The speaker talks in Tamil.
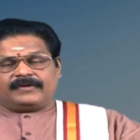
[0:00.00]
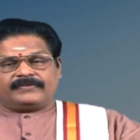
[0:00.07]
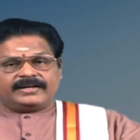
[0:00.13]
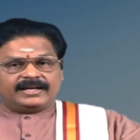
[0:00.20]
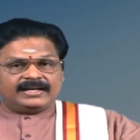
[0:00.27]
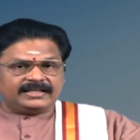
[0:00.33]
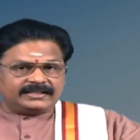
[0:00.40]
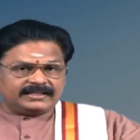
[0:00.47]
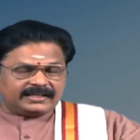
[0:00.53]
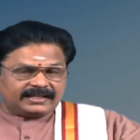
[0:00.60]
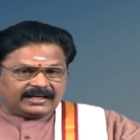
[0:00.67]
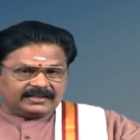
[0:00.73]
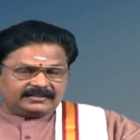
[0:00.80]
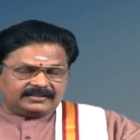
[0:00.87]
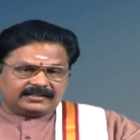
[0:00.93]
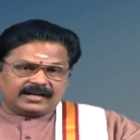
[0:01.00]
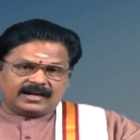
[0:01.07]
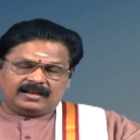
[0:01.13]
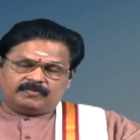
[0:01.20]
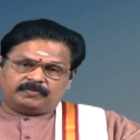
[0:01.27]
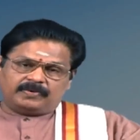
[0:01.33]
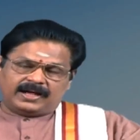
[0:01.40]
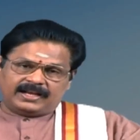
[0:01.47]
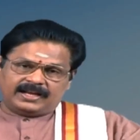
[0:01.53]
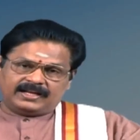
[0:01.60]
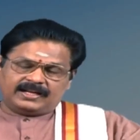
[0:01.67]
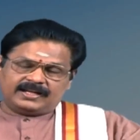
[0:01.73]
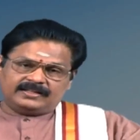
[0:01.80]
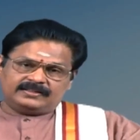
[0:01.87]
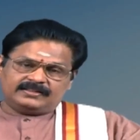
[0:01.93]
அவர்கள் இந்த கருத்துக்களில் பல
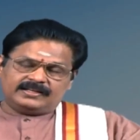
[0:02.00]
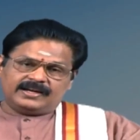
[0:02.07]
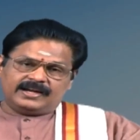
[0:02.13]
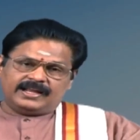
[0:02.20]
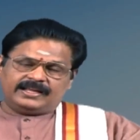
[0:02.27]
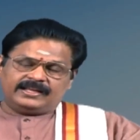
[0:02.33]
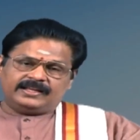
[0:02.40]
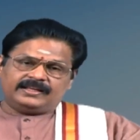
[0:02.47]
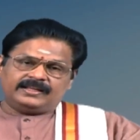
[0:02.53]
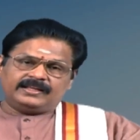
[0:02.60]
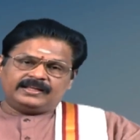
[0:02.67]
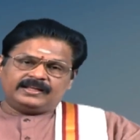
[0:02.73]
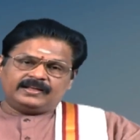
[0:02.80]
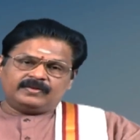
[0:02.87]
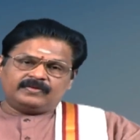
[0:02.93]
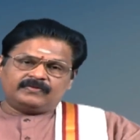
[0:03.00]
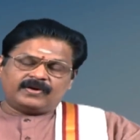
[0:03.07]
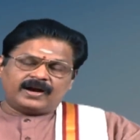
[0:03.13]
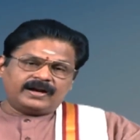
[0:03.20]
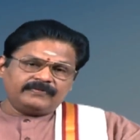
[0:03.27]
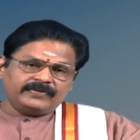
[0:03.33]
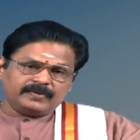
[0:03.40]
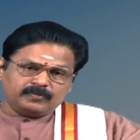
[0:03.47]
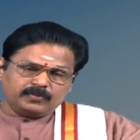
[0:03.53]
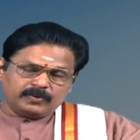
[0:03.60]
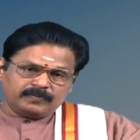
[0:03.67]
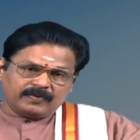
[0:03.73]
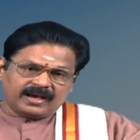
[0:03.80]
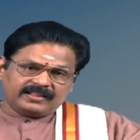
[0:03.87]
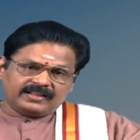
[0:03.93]
கருத்துக்களை வாழ்வின்
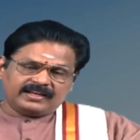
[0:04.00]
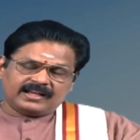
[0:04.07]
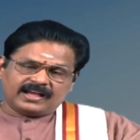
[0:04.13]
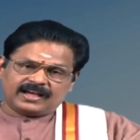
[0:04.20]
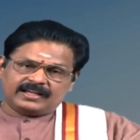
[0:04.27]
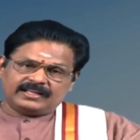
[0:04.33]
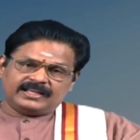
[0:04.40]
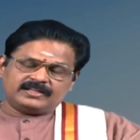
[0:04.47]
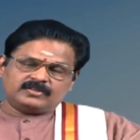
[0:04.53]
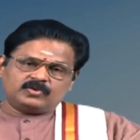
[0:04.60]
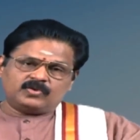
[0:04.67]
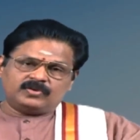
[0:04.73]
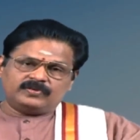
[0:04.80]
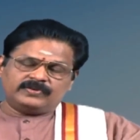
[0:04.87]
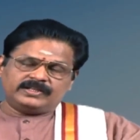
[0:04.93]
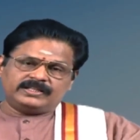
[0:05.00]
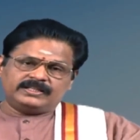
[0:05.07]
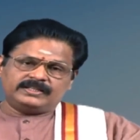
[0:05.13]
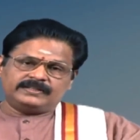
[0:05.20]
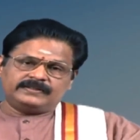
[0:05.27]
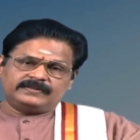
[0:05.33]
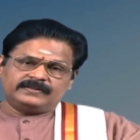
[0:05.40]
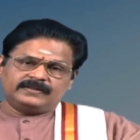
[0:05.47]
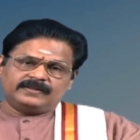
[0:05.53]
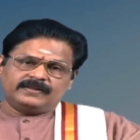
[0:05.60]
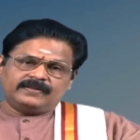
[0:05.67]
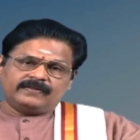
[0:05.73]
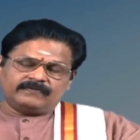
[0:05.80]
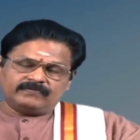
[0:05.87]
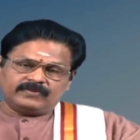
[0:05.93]
முன்மாதிரியாக ஏற்றுக்கொள்வது
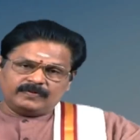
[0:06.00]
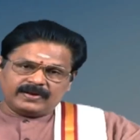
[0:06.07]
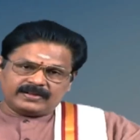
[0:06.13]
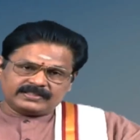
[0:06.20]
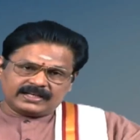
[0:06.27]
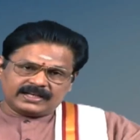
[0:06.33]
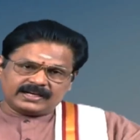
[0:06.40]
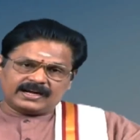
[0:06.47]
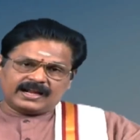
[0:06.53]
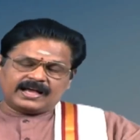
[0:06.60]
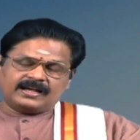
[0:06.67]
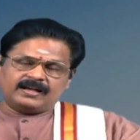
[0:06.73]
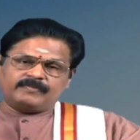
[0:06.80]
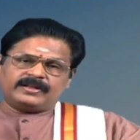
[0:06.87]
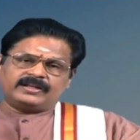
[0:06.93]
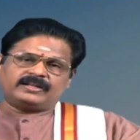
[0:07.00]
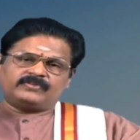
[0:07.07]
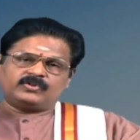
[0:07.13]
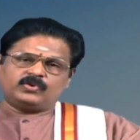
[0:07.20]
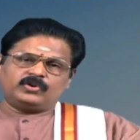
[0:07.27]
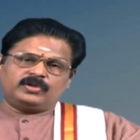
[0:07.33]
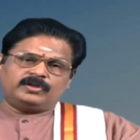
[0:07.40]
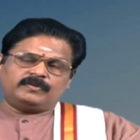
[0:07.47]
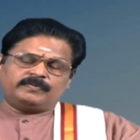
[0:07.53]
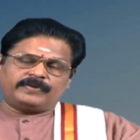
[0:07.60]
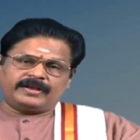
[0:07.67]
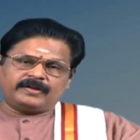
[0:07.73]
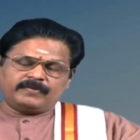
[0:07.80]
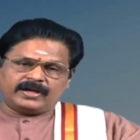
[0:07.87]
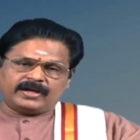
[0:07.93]
விமர்சனங்களாக மற்றவரோடு
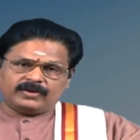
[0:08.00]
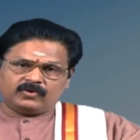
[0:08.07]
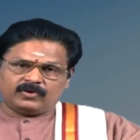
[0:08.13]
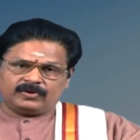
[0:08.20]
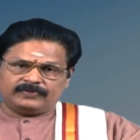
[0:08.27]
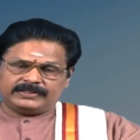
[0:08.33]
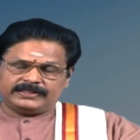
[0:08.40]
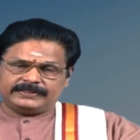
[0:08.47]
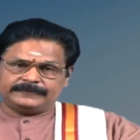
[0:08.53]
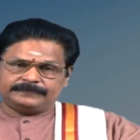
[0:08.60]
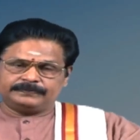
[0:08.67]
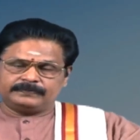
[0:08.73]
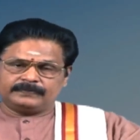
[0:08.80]
பரிமாறிக்கொள்வது